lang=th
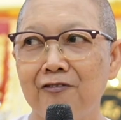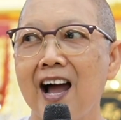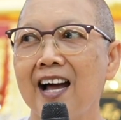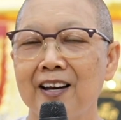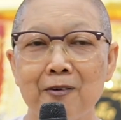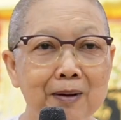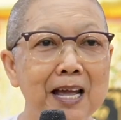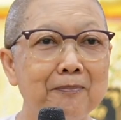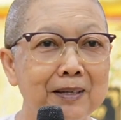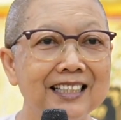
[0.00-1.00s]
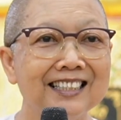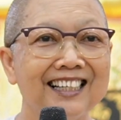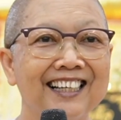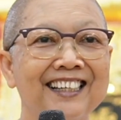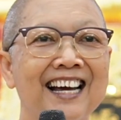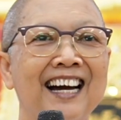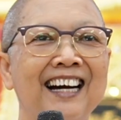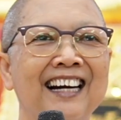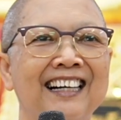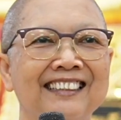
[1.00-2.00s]
ฟังแล้วแม่พิจารณา
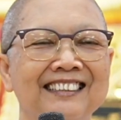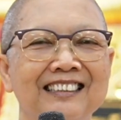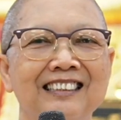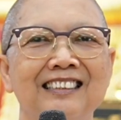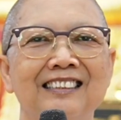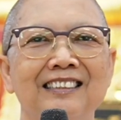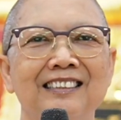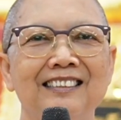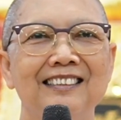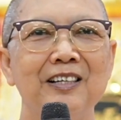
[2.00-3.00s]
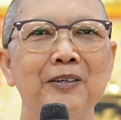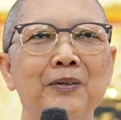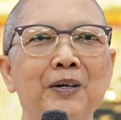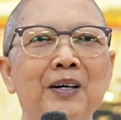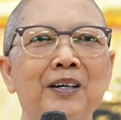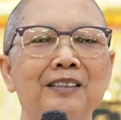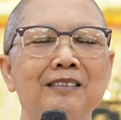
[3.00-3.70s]
แล้วก็